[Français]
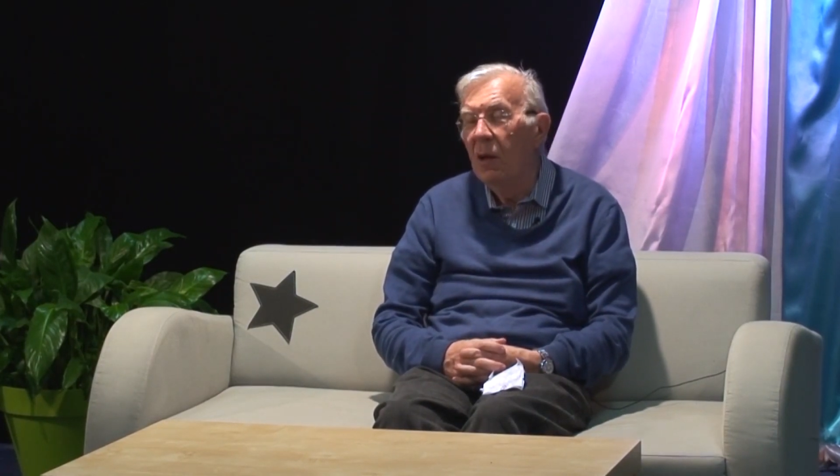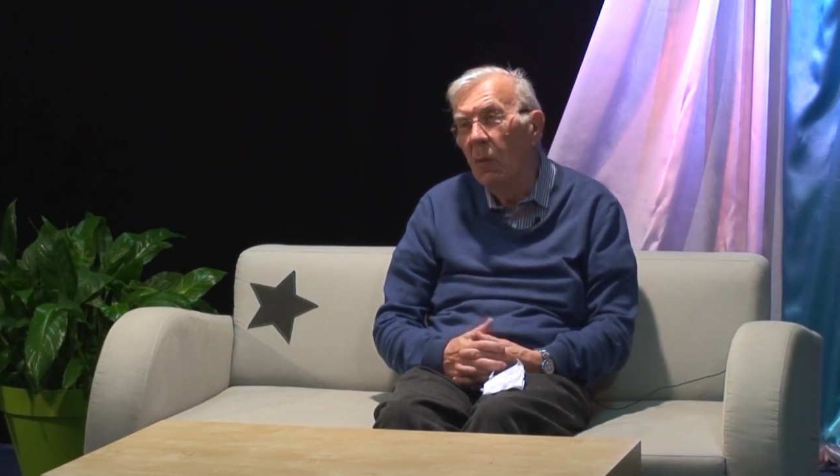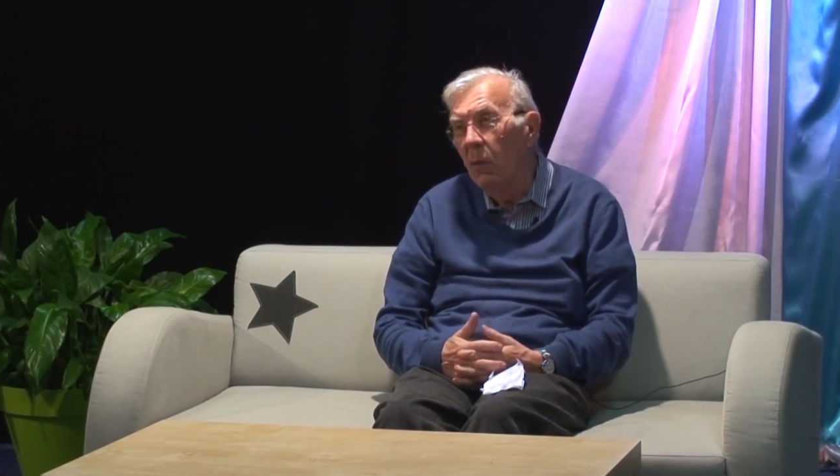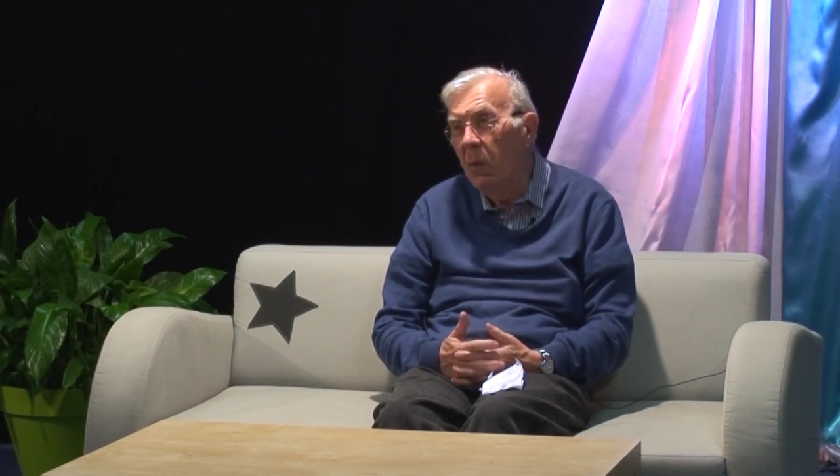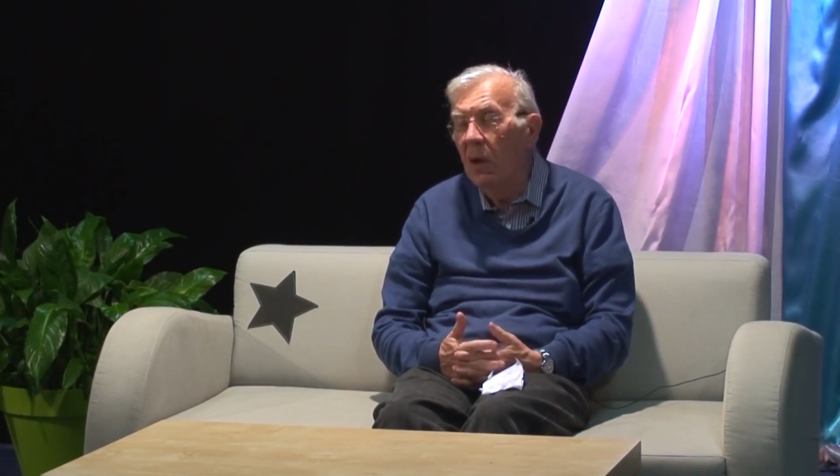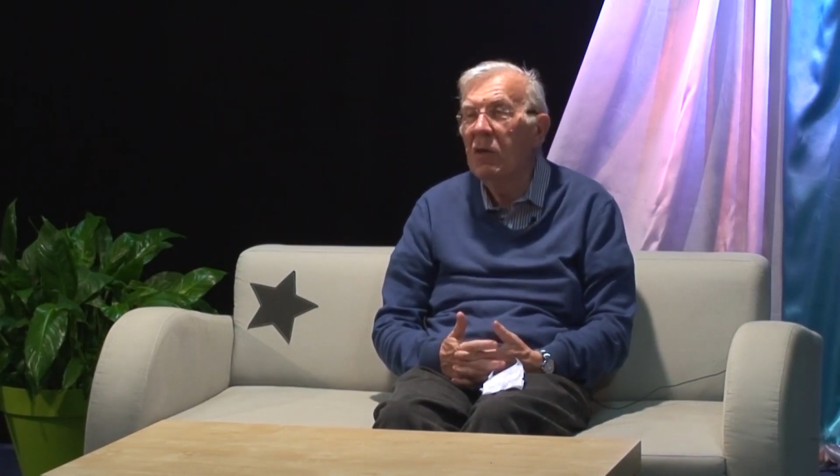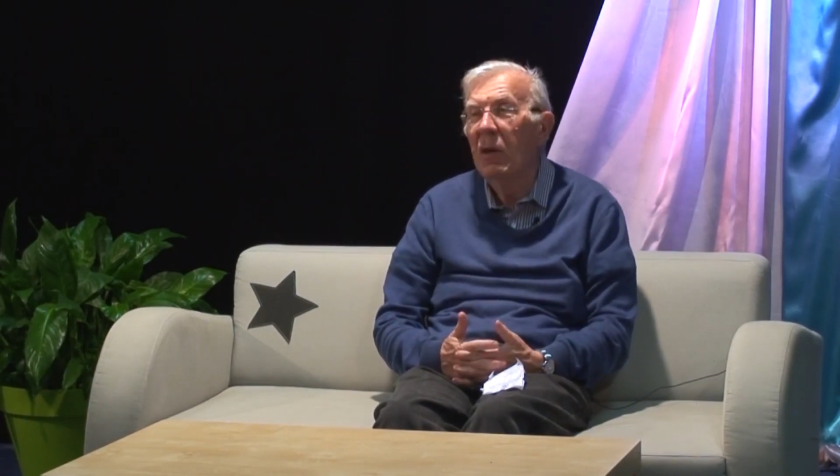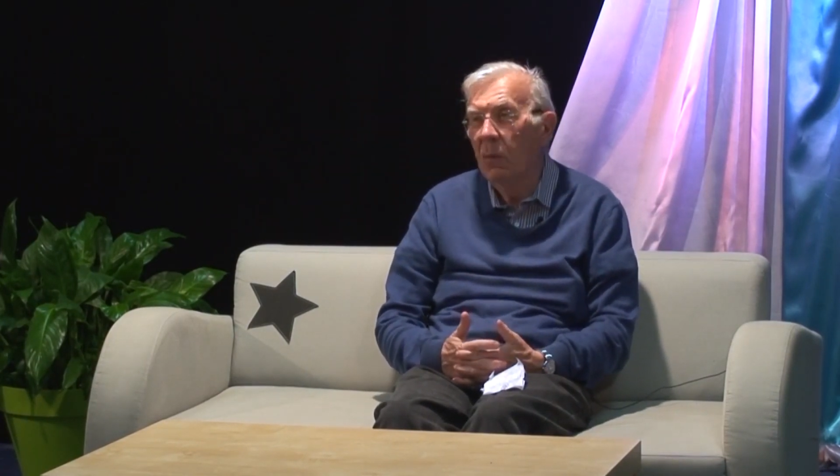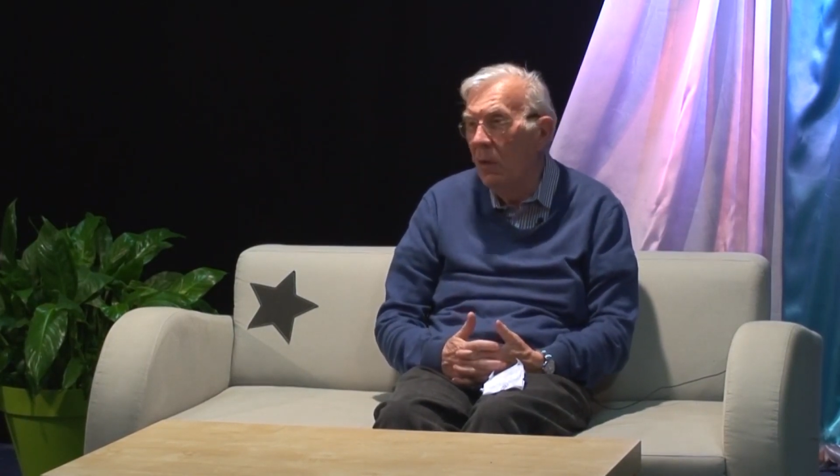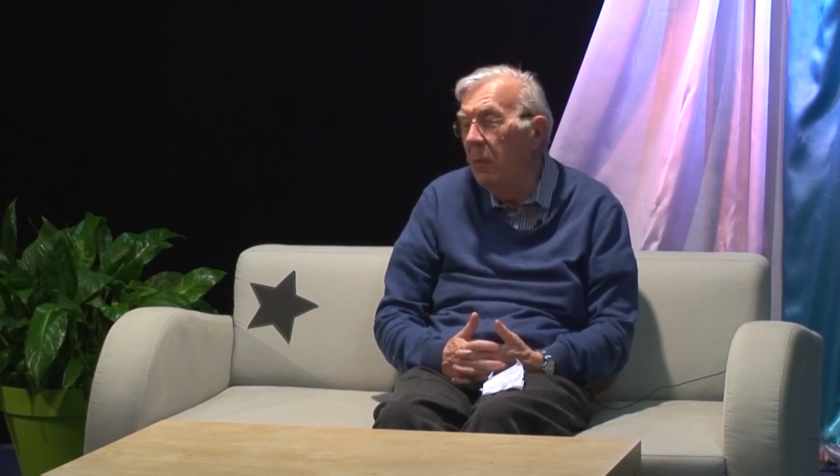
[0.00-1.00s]
Et mon père
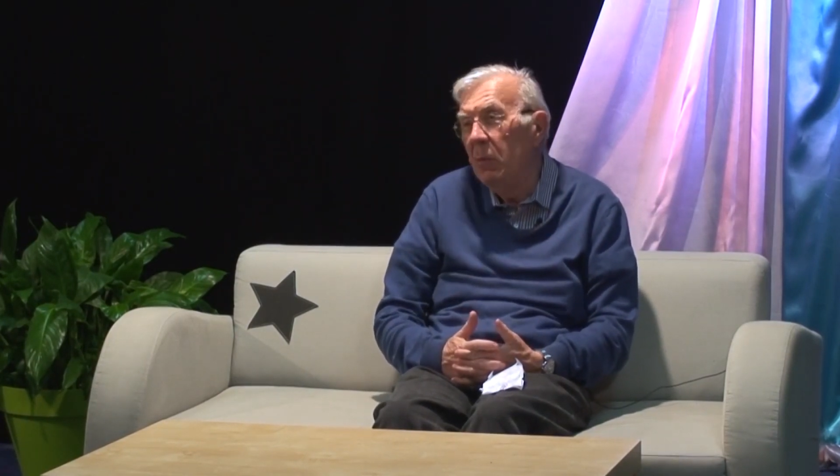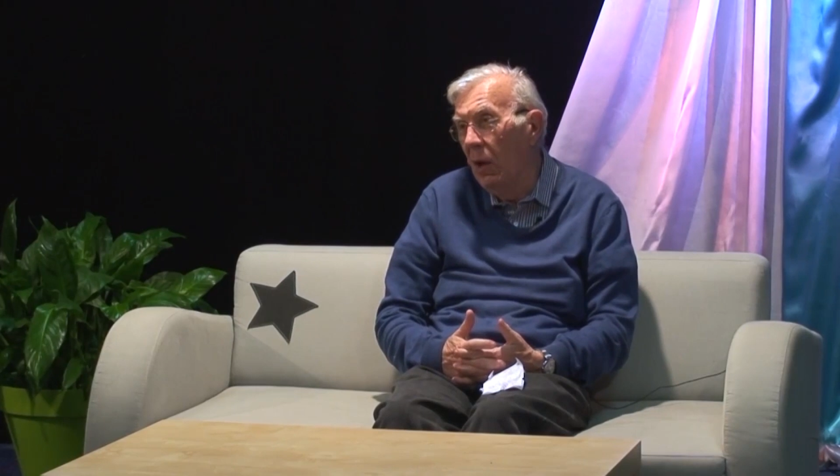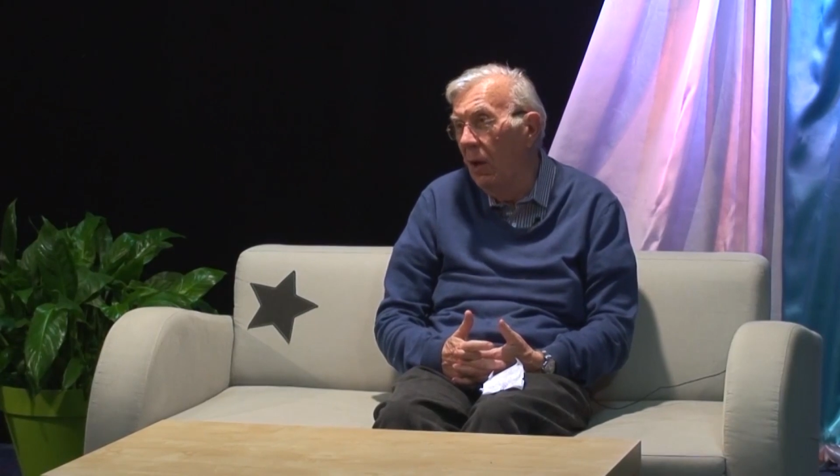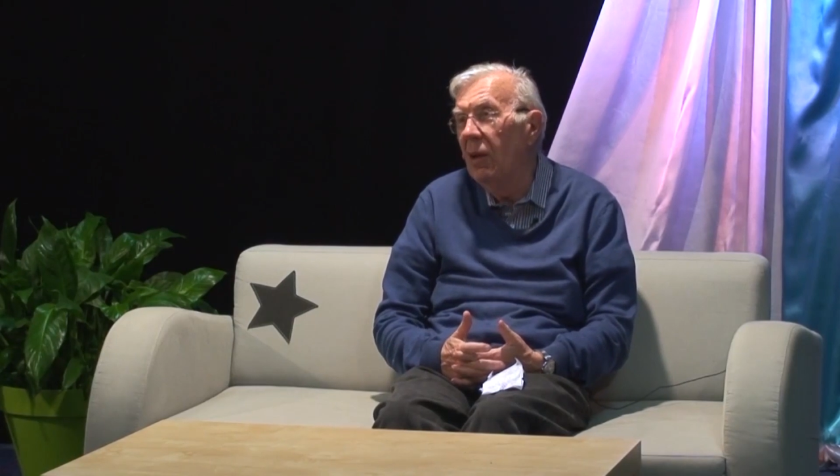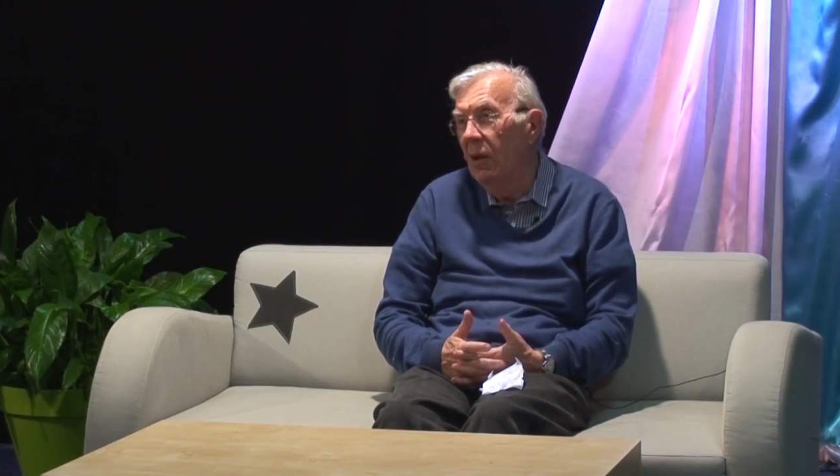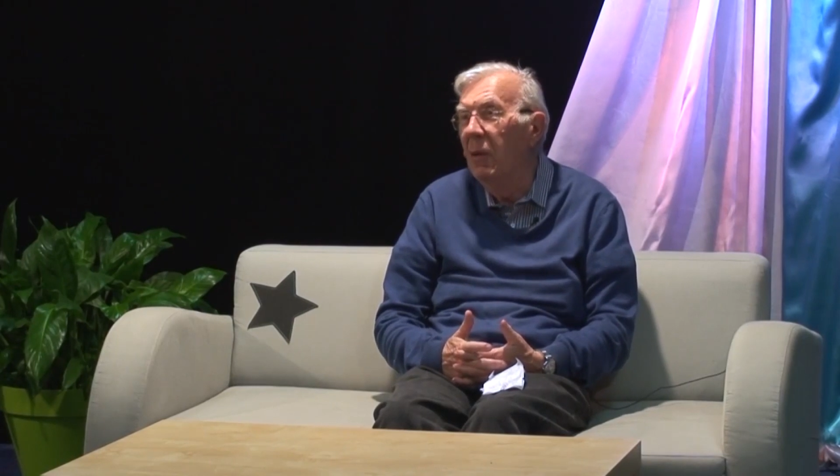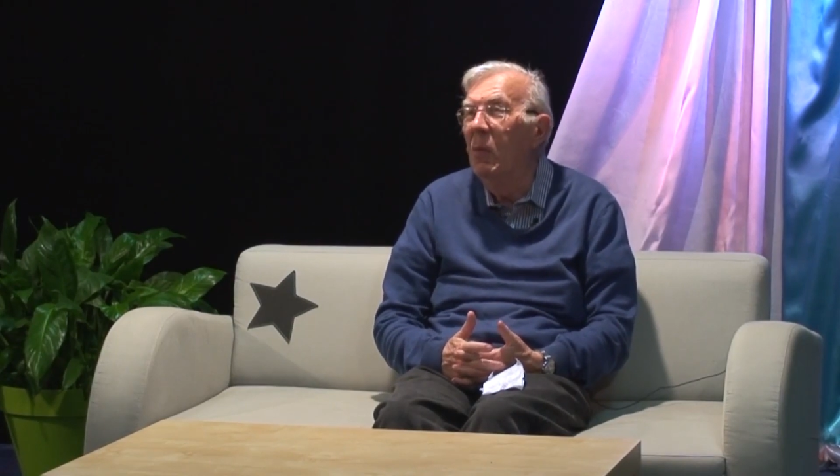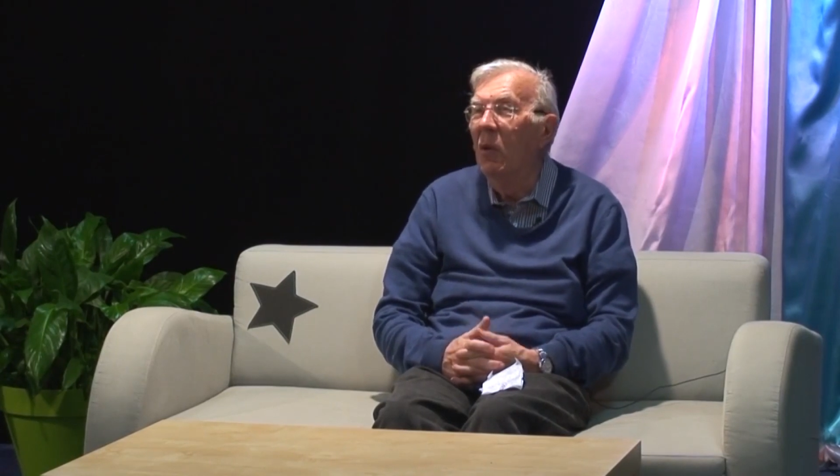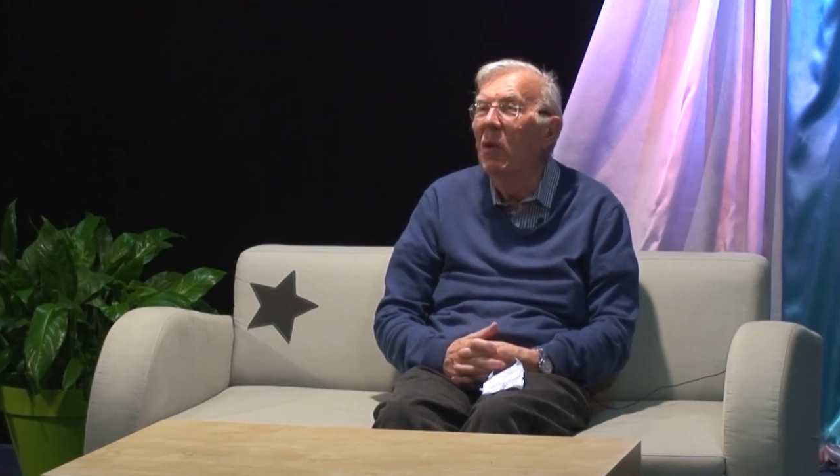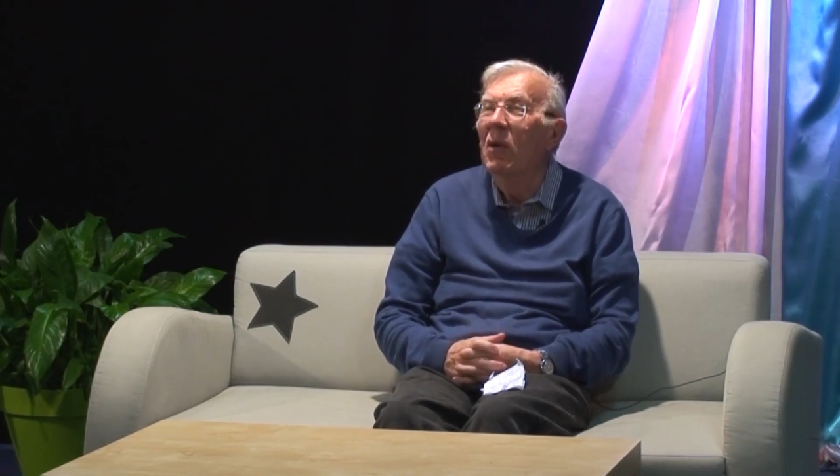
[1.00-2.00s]
s'appelait Pierre
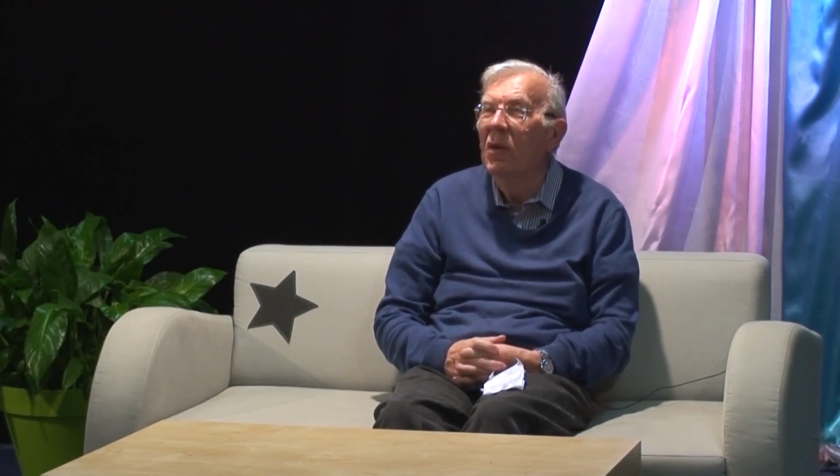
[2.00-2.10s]
également.